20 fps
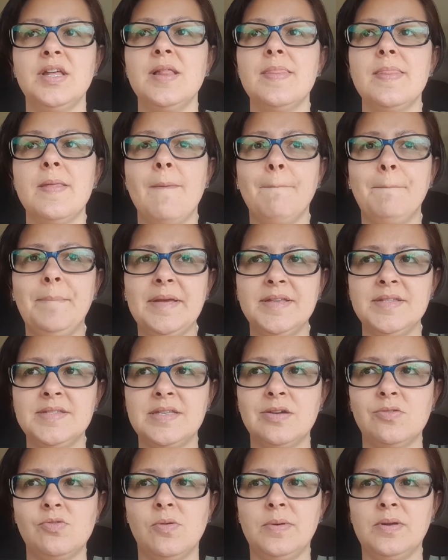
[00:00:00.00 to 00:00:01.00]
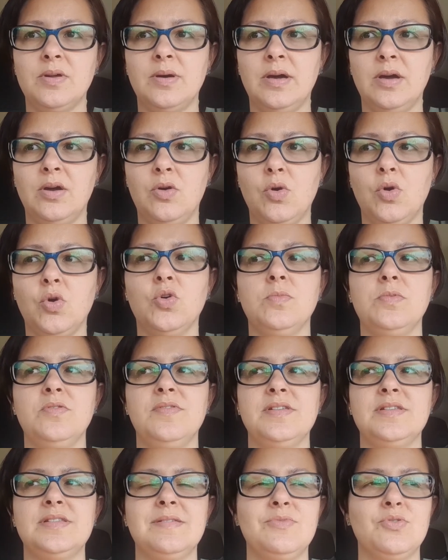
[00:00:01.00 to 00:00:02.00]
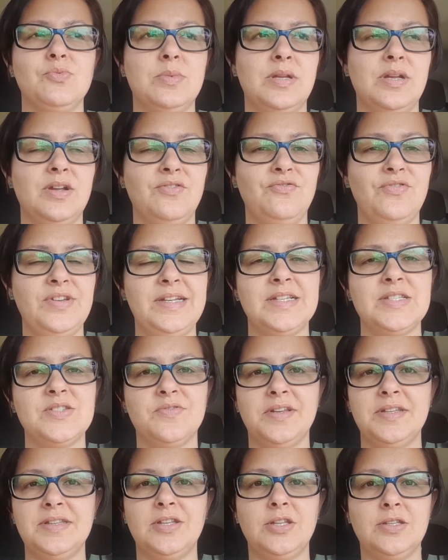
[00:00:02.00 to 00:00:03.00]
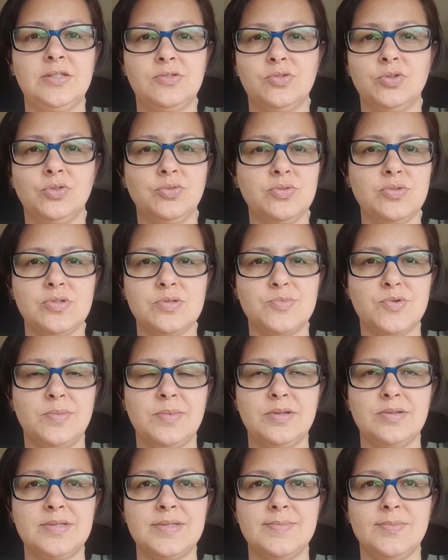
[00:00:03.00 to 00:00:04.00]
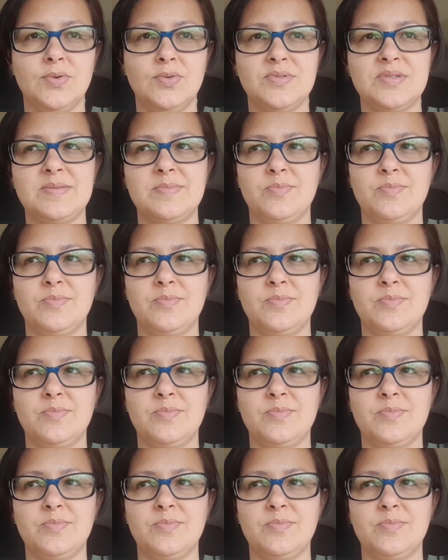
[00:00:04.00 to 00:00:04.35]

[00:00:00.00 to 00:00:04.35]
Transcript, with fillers: Não pense que comprar uma Kombi vai ser mil maravilhas e vai ter todos os momentos bons.